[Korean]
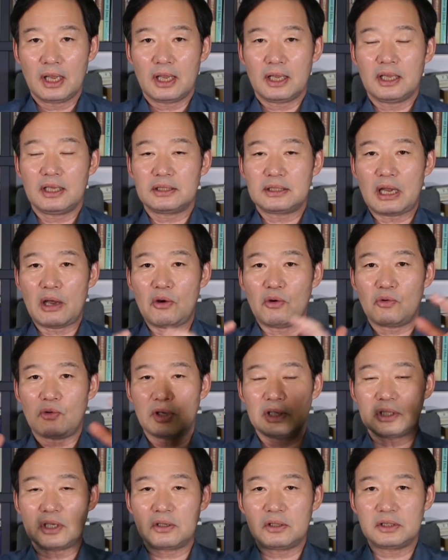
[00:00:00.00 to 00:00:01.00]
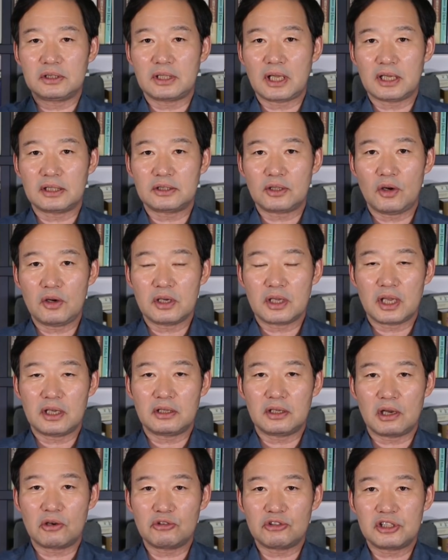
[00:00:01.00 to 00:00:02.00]
이 사업 과정을 다
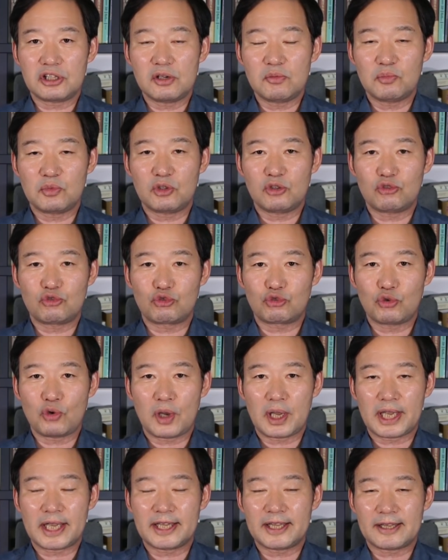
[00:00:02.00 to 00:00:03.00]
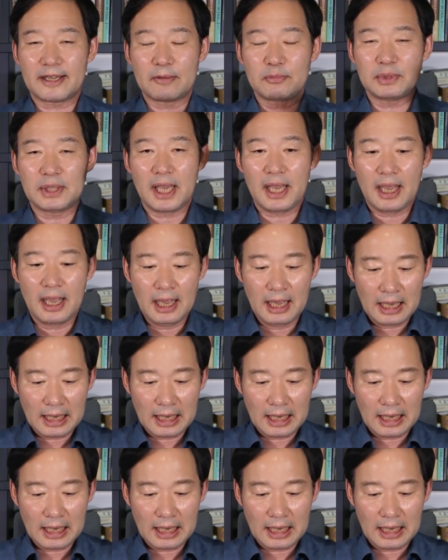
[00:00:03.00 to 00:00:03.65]
설계를 하고 실무를 주도하기 때문에